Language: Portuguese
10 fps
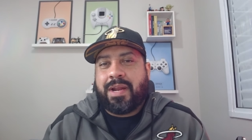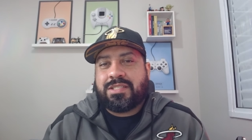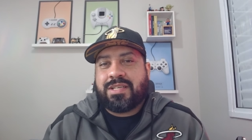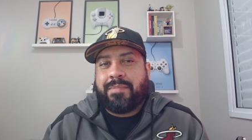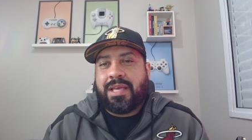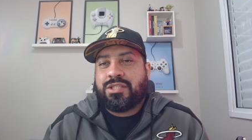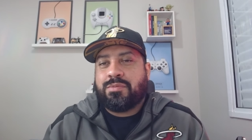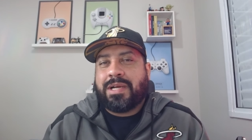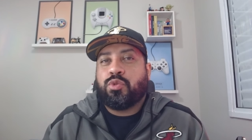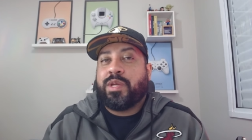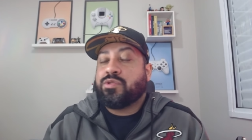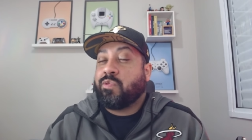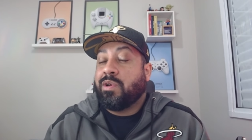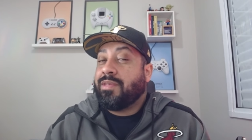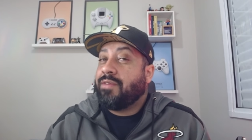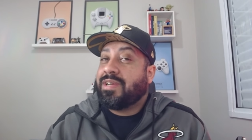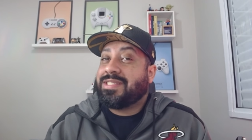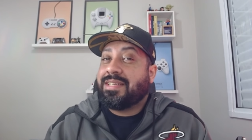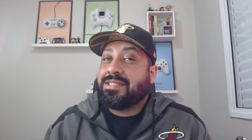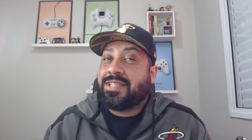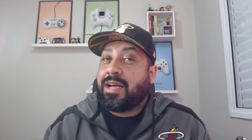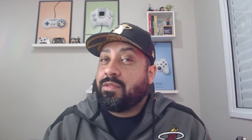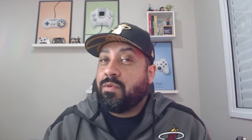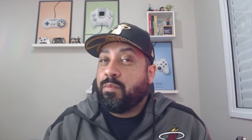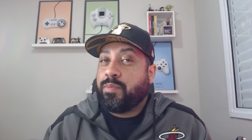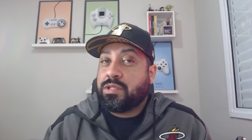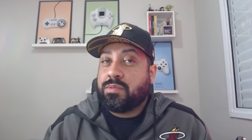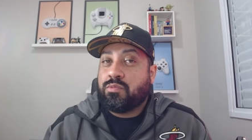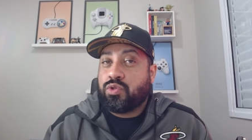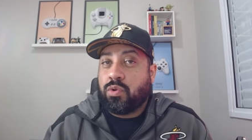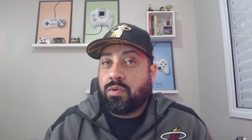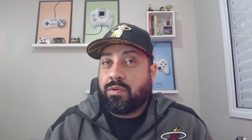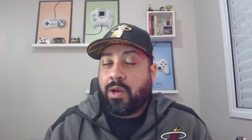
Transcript: praticamente mais ou menos quando que vai ser lançado o próximo jogo,